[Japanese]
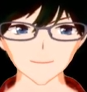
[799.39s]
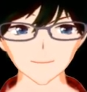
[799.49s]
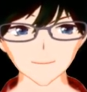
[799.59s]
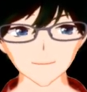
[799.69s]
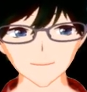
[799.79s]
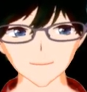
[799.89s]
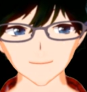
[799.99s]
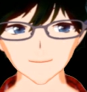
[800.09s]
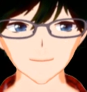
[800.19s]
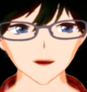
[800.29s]
うこともあ
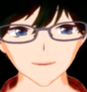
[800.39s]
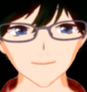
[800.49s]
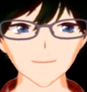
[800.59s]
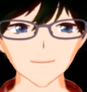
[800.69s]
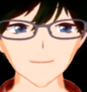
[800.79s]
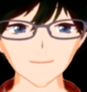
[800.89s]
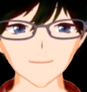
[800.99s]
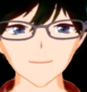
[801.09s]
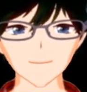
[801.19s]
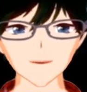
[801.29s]
り、
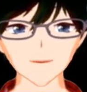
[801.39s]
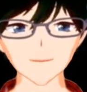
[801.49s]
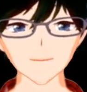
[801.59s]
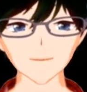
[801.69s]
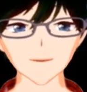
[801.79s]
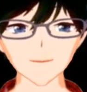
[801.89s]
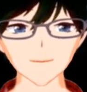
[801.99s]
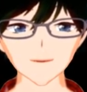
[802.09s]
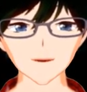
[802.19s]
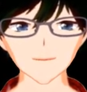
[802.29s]
ちょっと防御
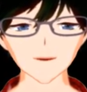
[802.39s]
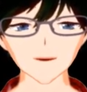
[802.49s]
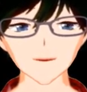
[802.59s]
パッシブもない。